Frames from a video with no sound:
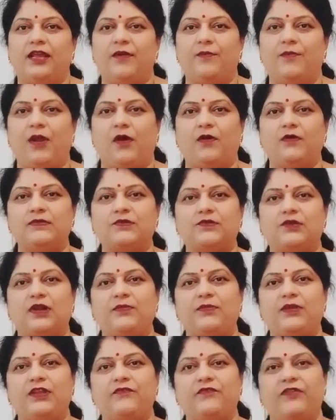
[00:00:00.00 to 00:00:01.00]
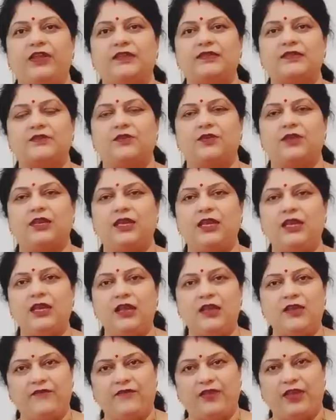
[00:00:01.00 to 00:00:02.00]
ఇంకా బ్లౌజ్ కూడా మీరు వేసుకొని
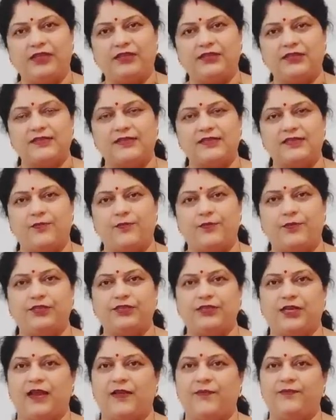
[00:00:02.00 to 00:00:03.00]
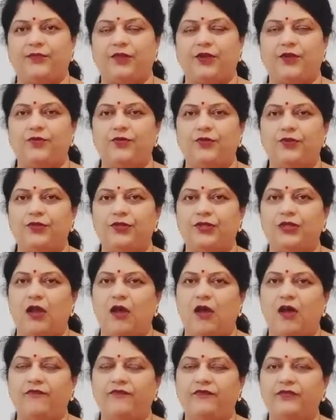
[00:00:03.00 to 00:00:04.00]
వేర్ చేసినప్పుడు చాలా అందంగా ఉంటుంది